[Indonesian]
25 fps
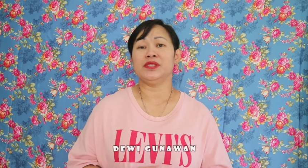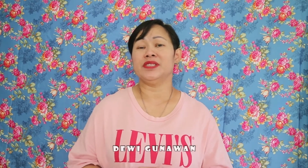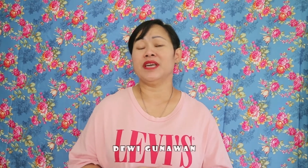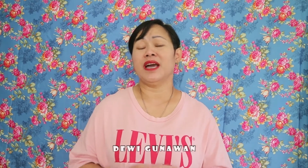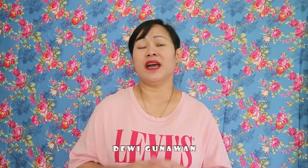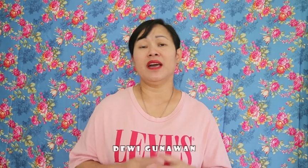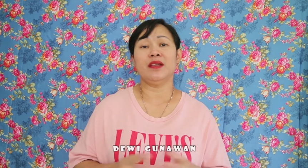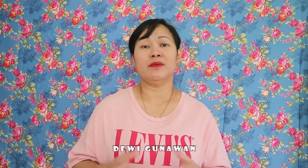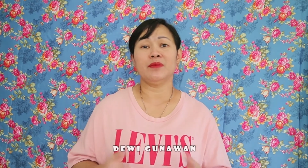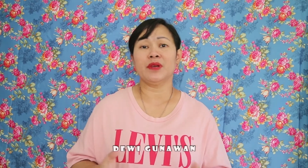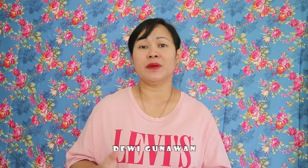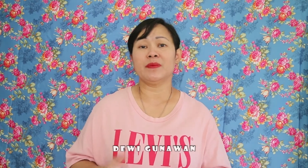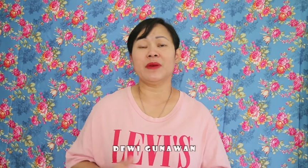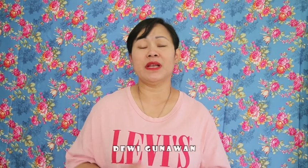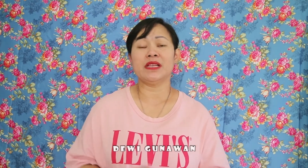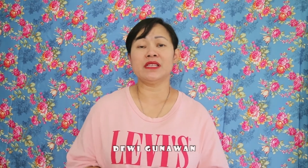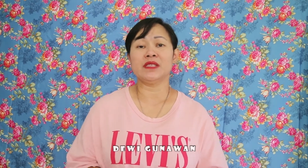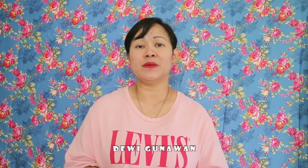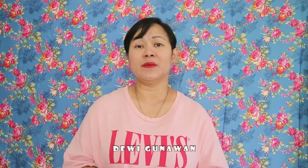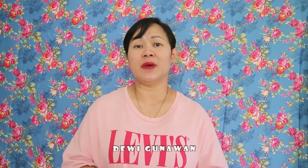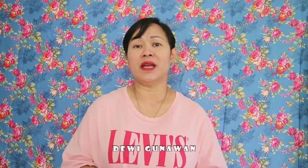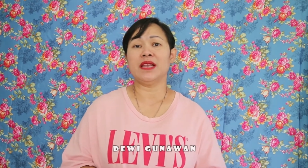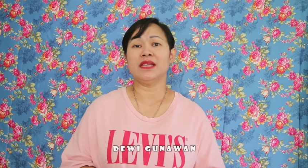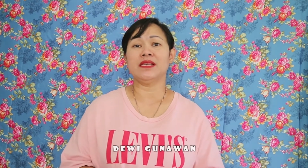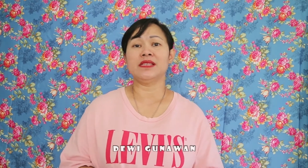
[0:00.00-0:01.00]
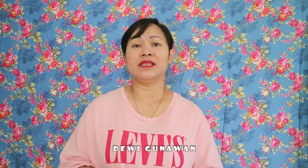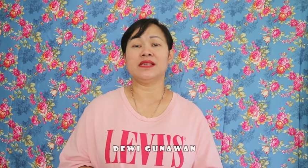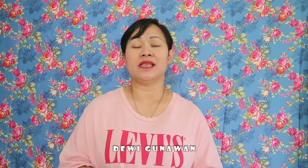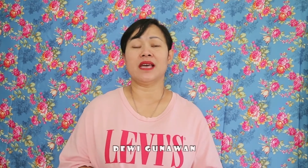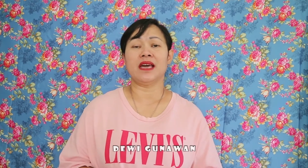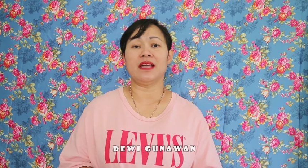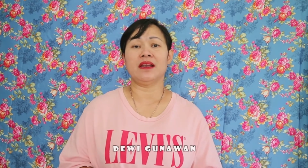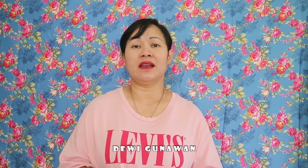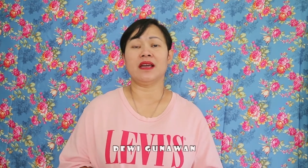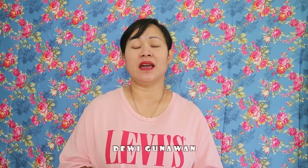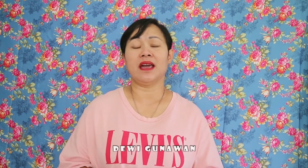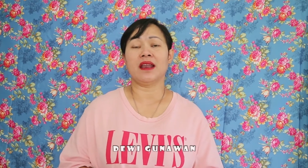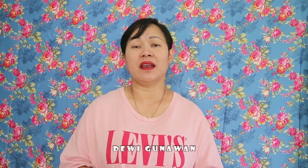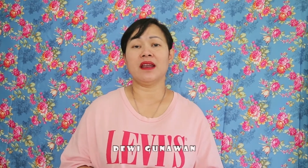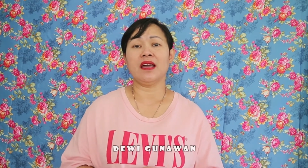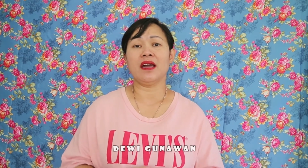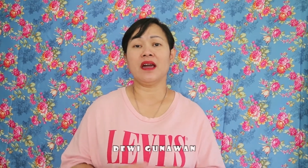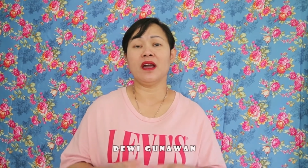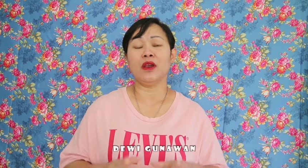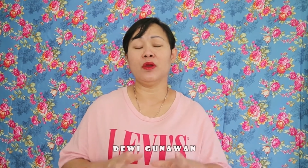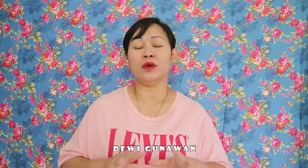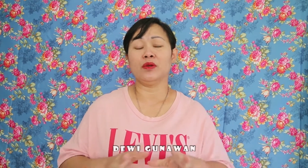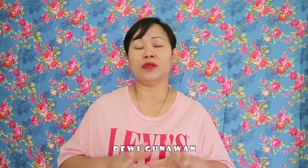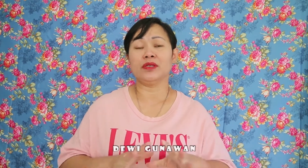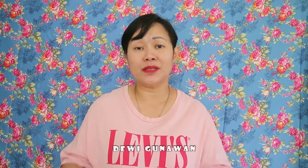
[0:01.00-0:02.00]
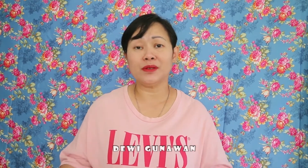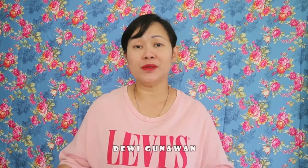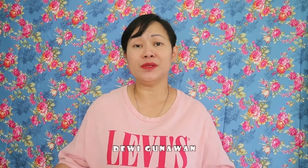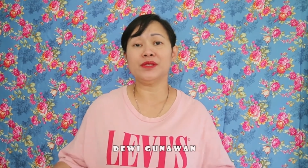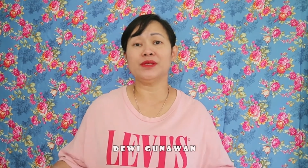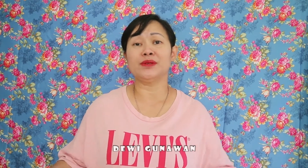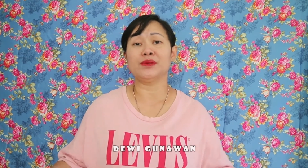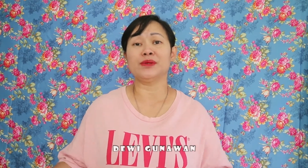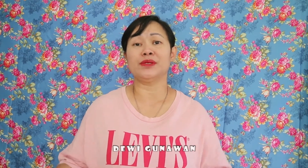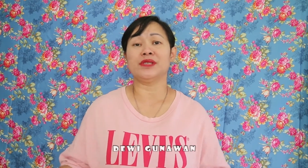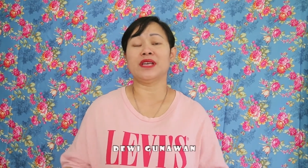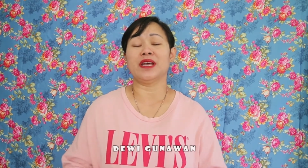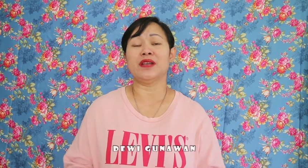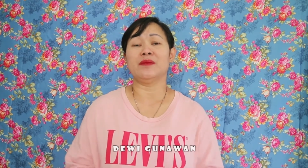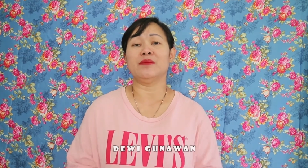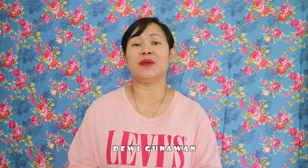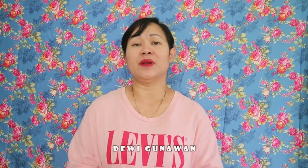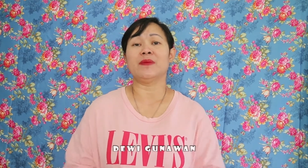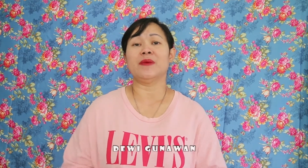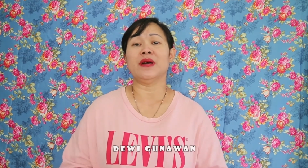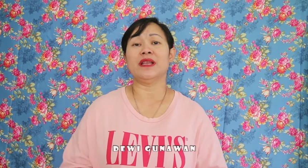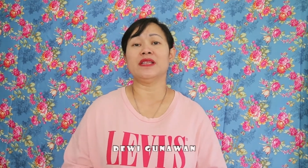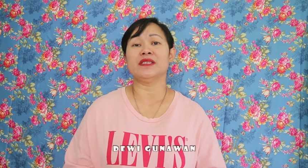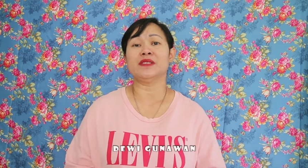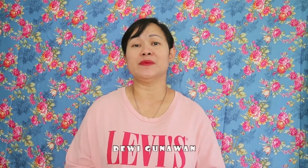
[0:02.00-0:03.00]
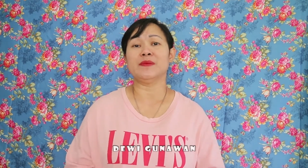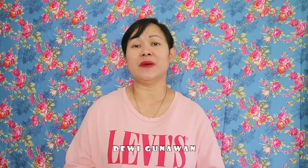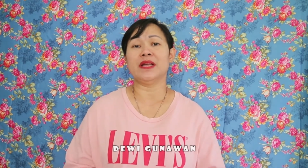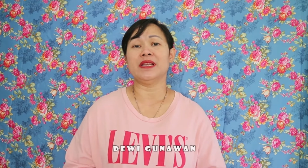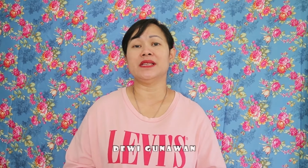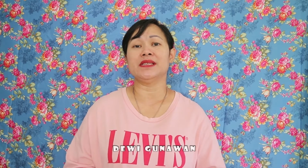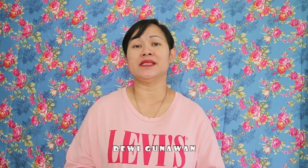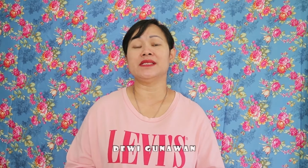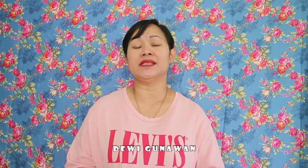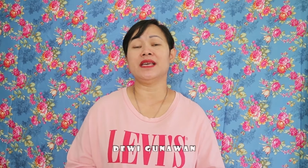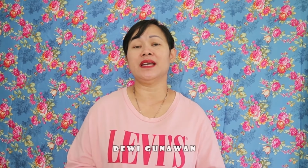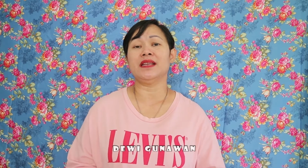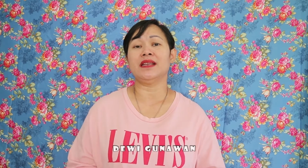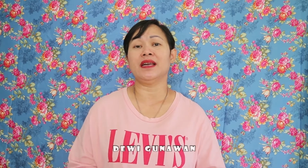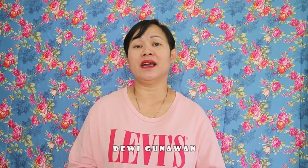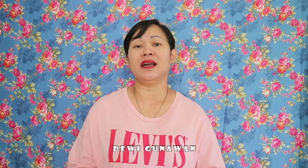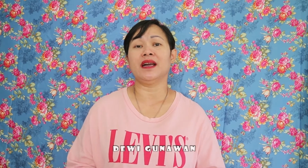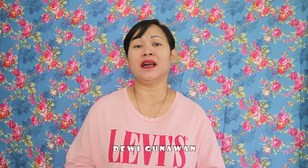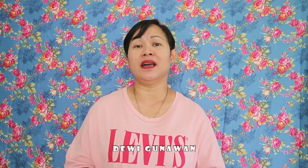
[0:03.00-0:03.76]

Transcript: jangan bermales-malesan karena kalau terus-terusan bermales-malesan